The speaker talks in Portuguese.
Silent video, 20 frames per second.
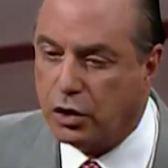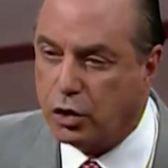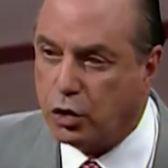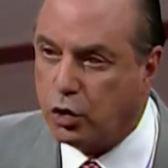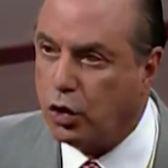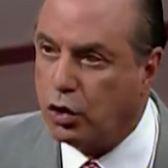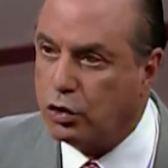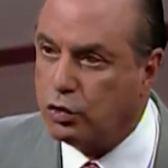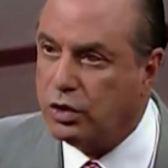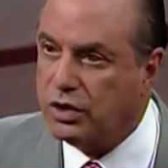
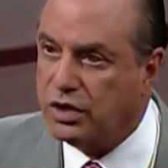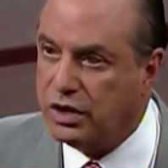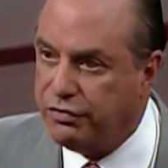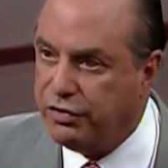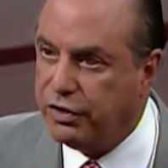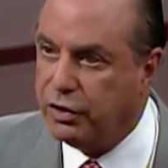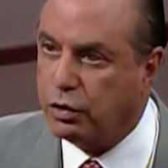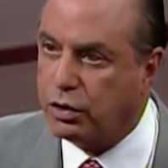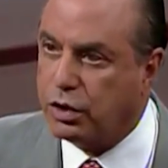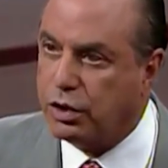todo
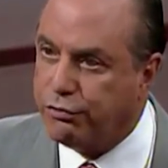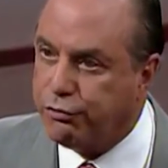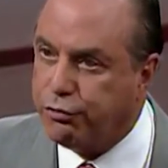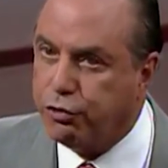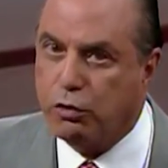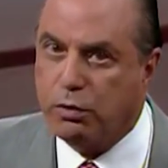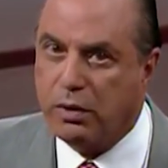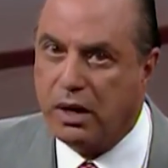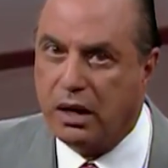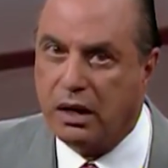indivíduo que
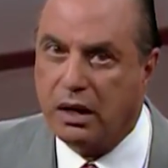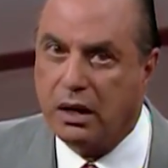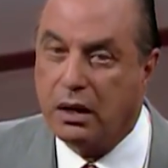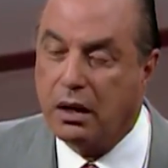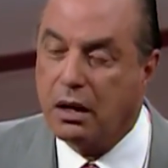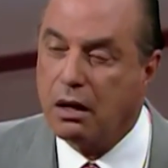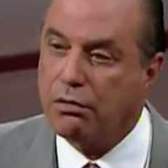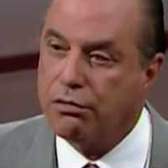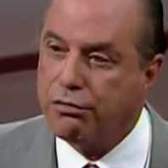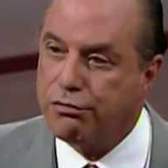fuma
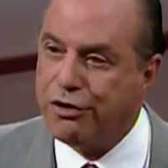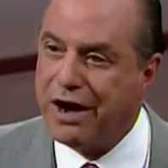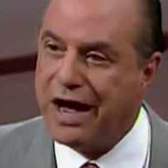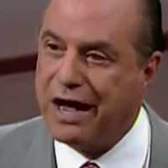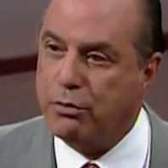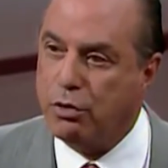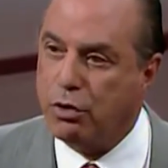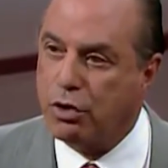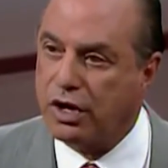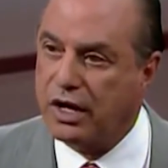vai
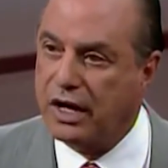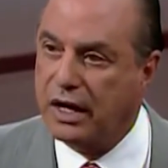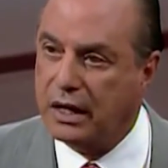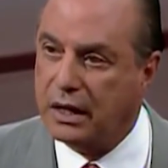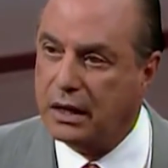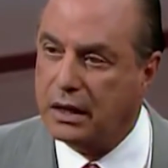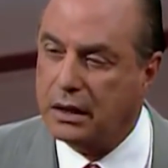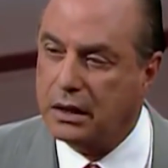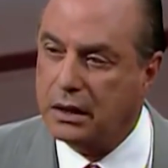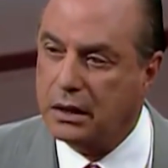morrer